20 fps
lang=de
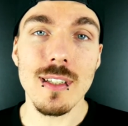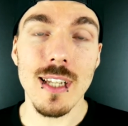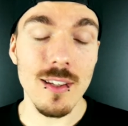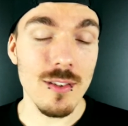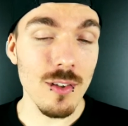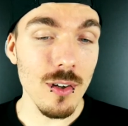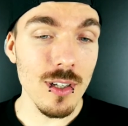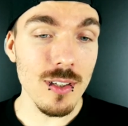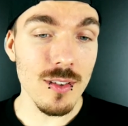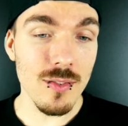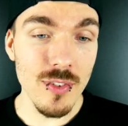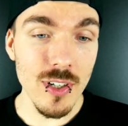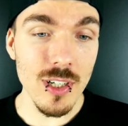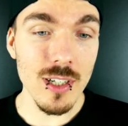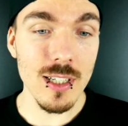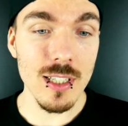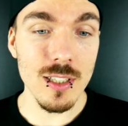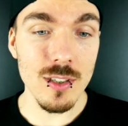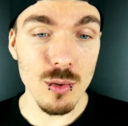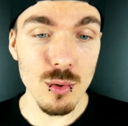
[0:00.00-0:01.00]
Der Song ist
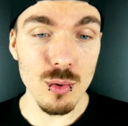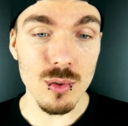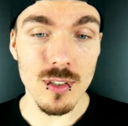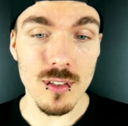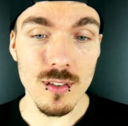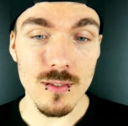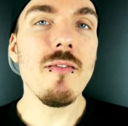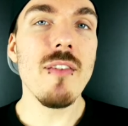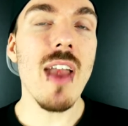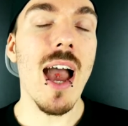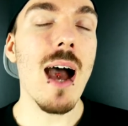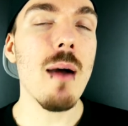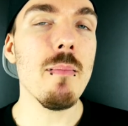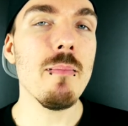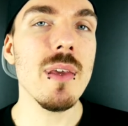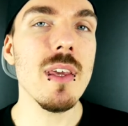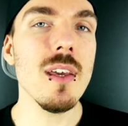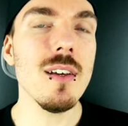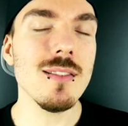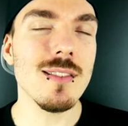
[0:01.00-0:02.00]
wirklich gut. Wir
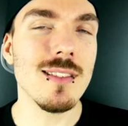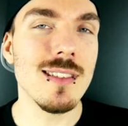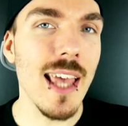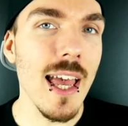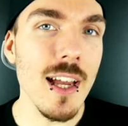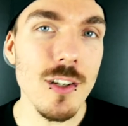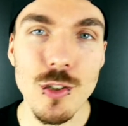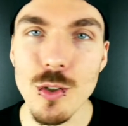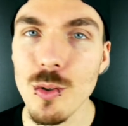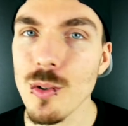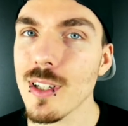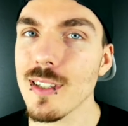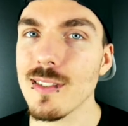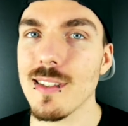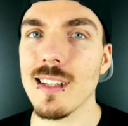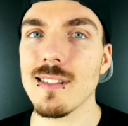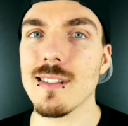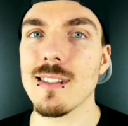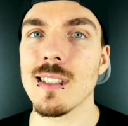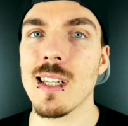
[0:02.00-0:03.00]
haben hier sehr schön
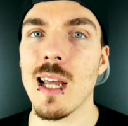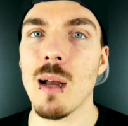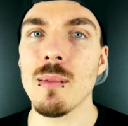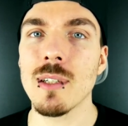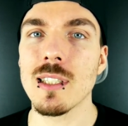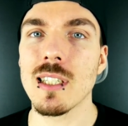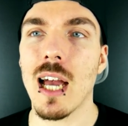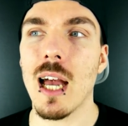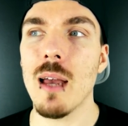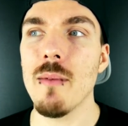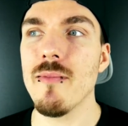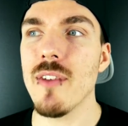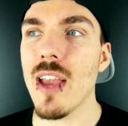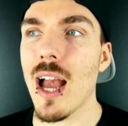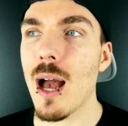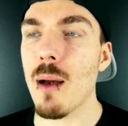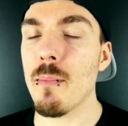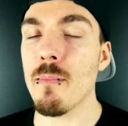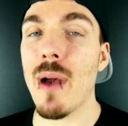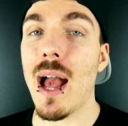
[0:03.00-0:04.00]
gesetzten Double Time. Wir
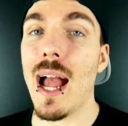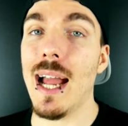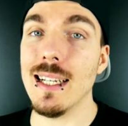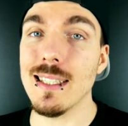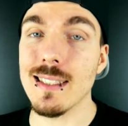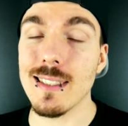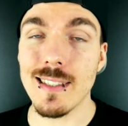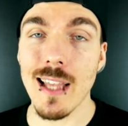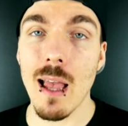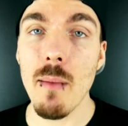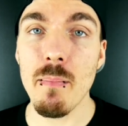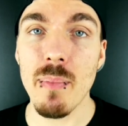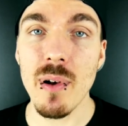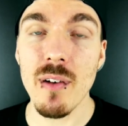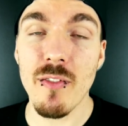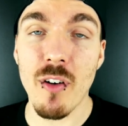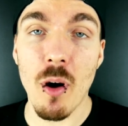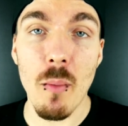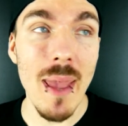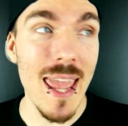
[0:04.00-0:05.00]
haben ein Sample
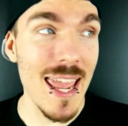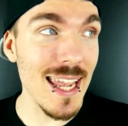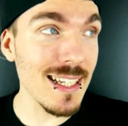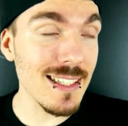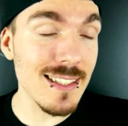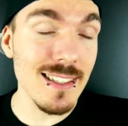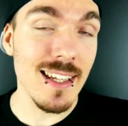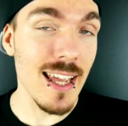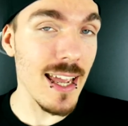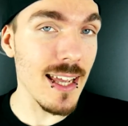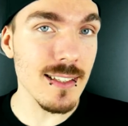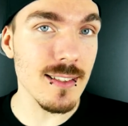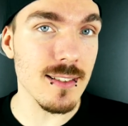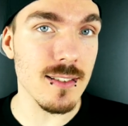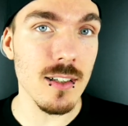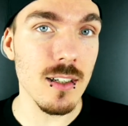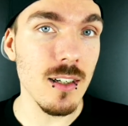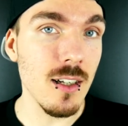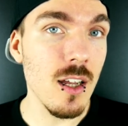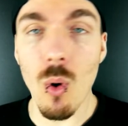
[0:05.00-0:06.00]
vom echten
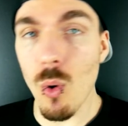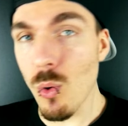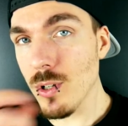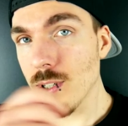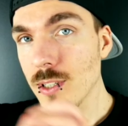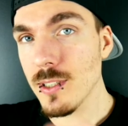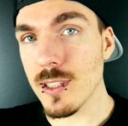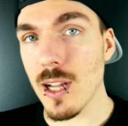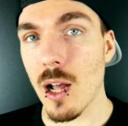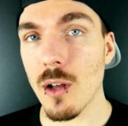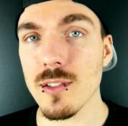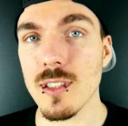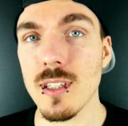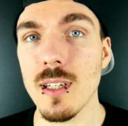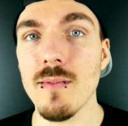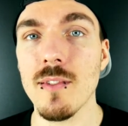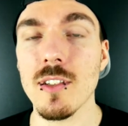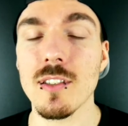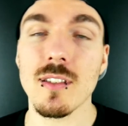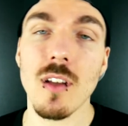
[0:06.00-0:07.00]
Gangster. Und
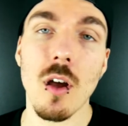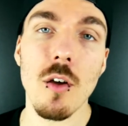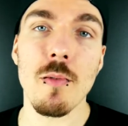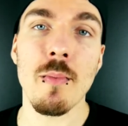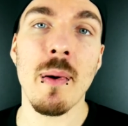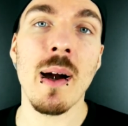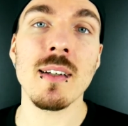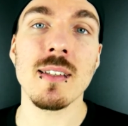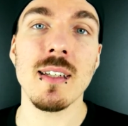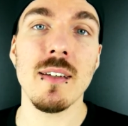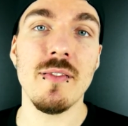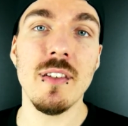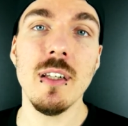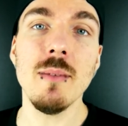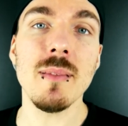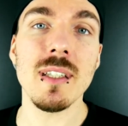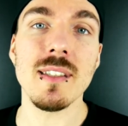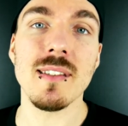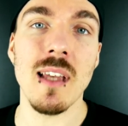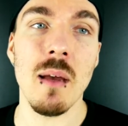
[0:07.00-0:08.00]
außerdem wird South Park der
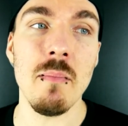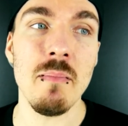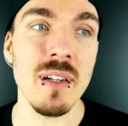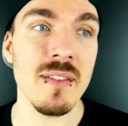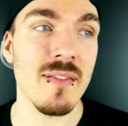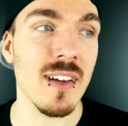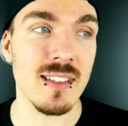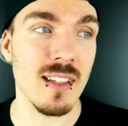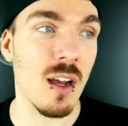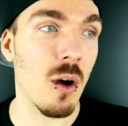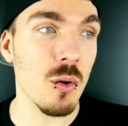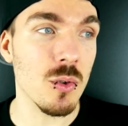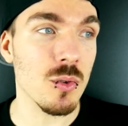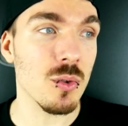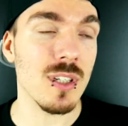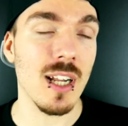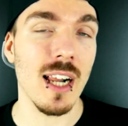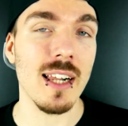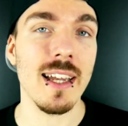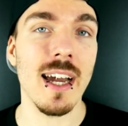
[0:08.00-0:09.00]
Film gesampelt, was auch
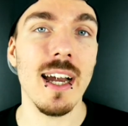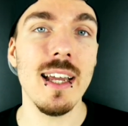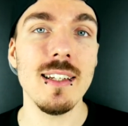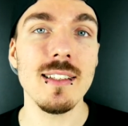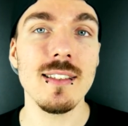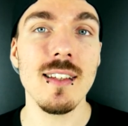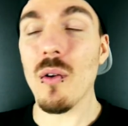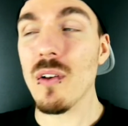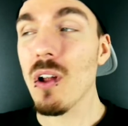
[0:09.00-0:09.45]
total geil ist.